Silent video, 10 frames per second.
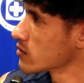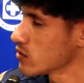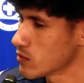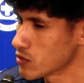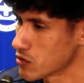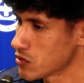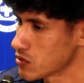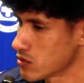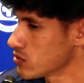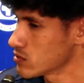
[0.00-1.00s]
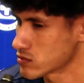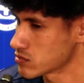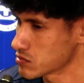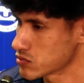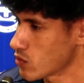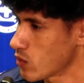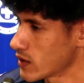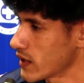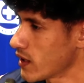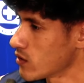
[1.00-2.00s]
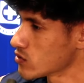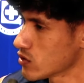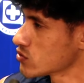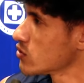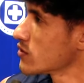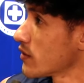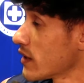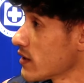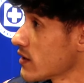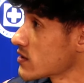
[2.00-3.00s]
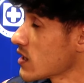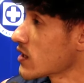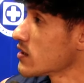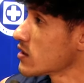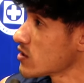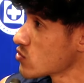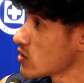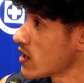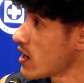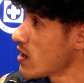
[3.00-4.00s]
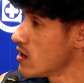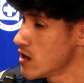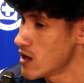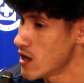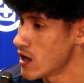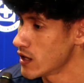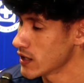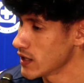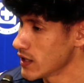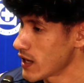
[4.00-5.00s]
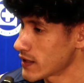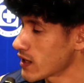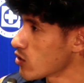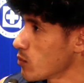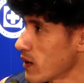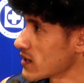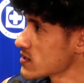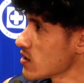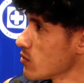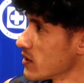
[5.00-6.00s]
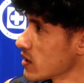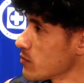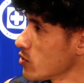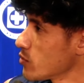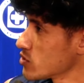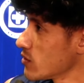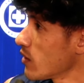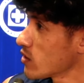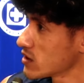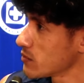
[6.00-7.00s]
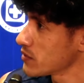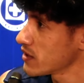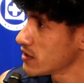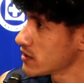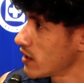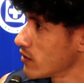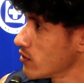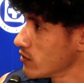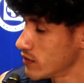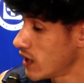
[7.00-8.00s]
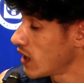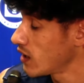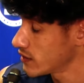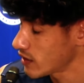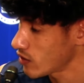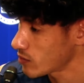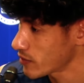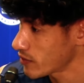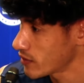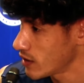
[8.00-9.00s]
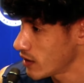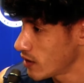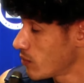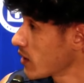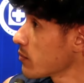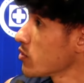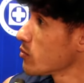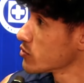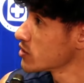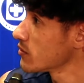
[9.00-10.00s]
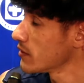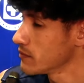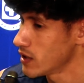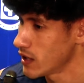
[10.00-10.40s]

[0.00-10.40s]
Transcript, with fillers: Como cualquiera, ¿no? Todos son diferentes, cada quien tiene su idea y hay que acoplarse lo más rápido posible a lo que te pide el entrenador, al entrenador, perdón, eh, lo más rápido posible.